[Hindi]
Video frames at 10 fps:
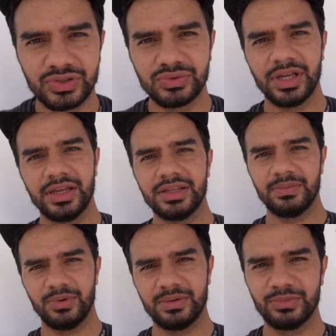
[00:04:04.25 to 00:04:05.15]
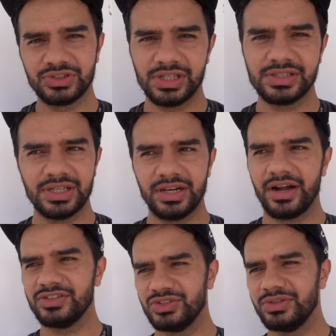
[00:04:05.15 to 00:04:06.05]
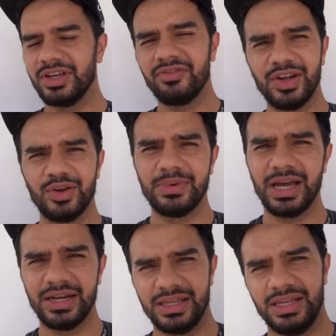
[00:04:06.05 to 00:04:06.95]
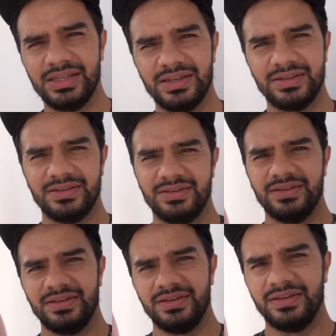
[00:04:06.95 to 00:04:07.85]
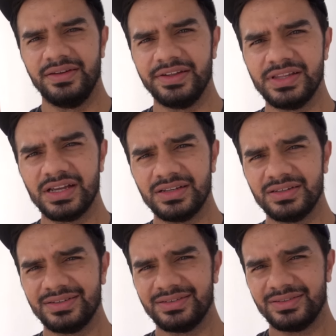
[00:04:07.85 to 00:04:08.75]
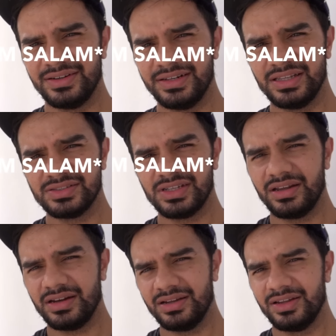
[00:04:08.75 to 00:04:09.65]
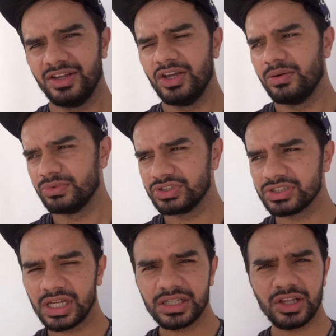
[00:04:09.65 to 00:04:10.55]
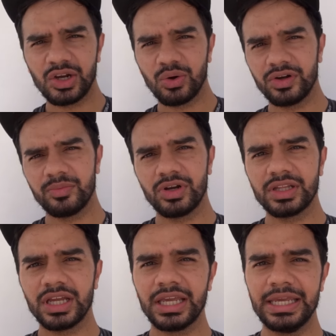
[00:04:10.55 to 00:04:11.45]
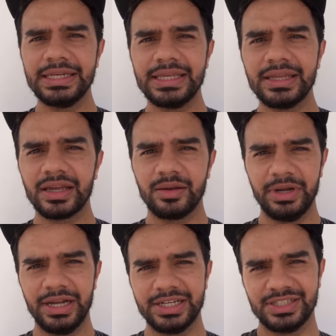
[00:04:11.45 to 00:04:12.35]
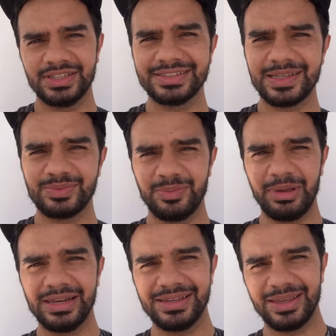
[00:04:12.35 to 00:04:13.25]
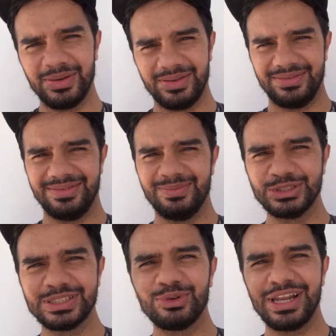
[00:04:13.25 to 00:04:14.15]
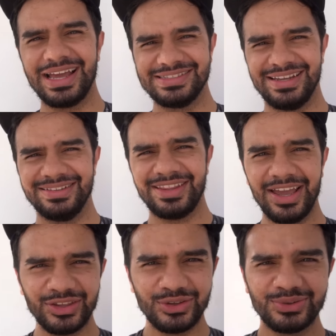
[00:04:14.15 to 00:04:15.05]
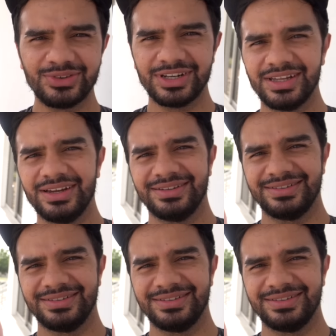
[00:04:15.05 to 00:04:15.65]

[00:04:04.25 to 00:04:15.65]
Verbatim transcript: मौजूद हैं ये बड़ी मुश्किल से राज़ी हुई हैं वीडियो में आने के लिए रिदा रिदा जहरा मुझे ज़्यादातर लोगों ने बोला था कि इनकी रिकमेंडेशन थी सबसे पहली कि मुझे बुलाया जाए थैंक यू रिदा